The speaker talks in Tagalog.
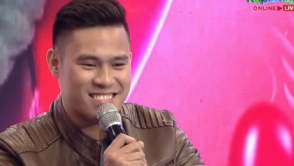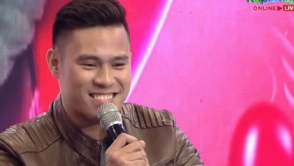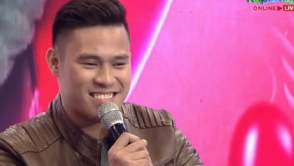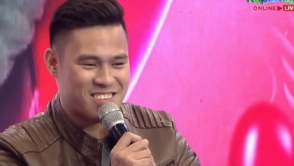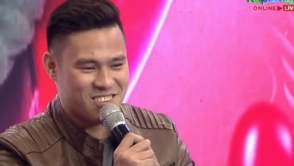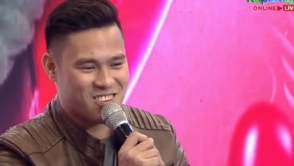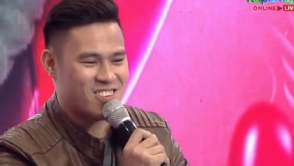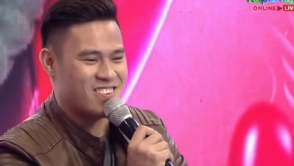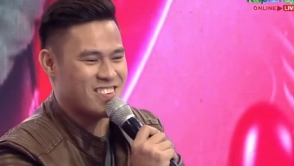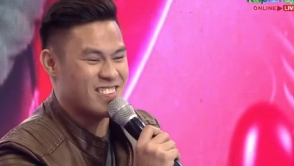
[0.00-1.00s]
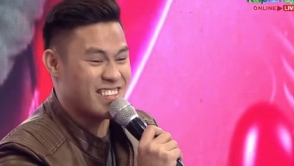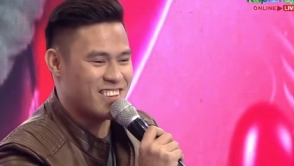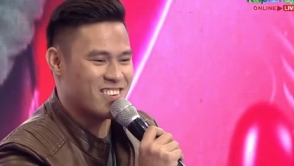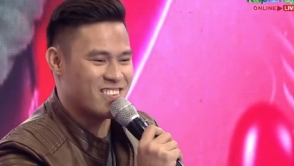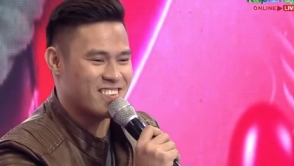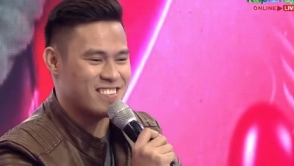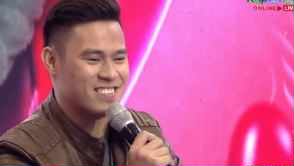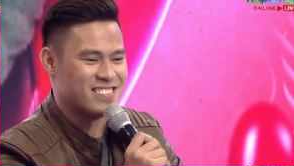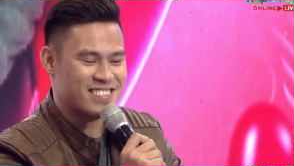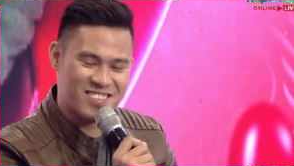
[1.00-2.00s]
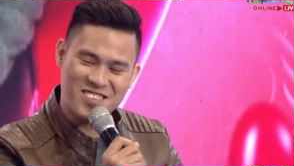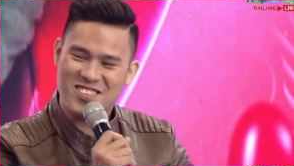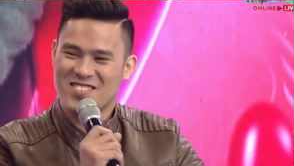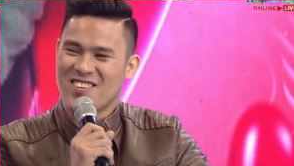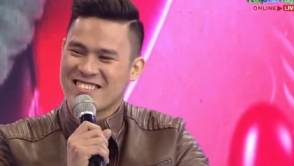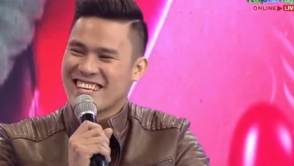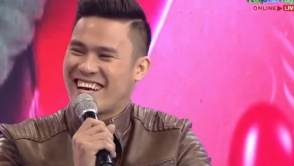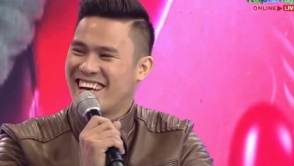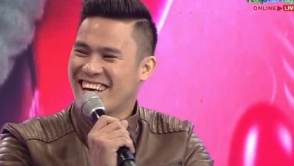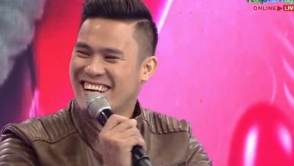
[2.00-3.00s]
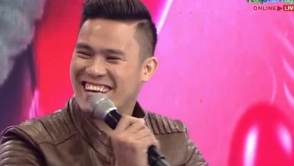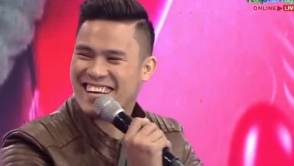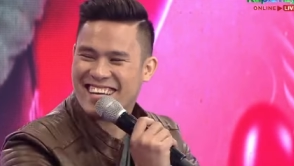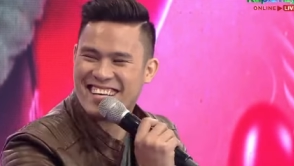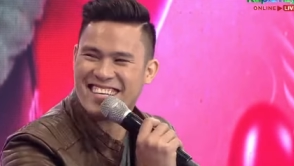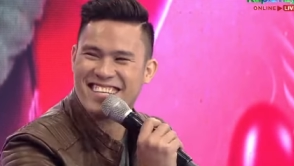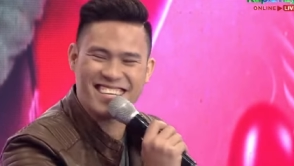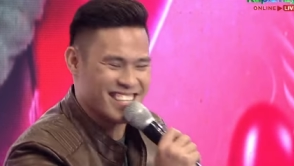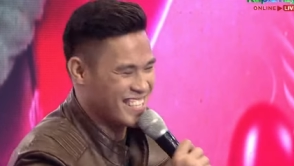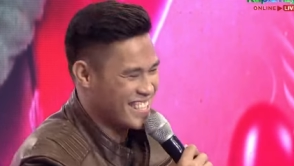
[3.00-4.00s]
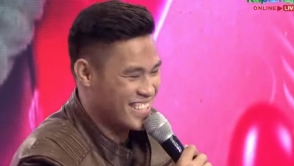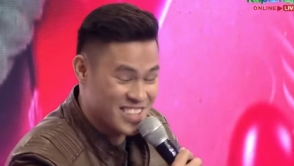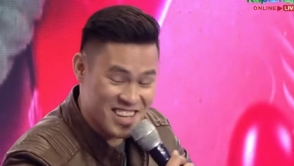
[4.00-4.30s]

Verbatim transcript: Siguro, yun na yung... Siguro gusto ko siya. Siguro. Oh. Yun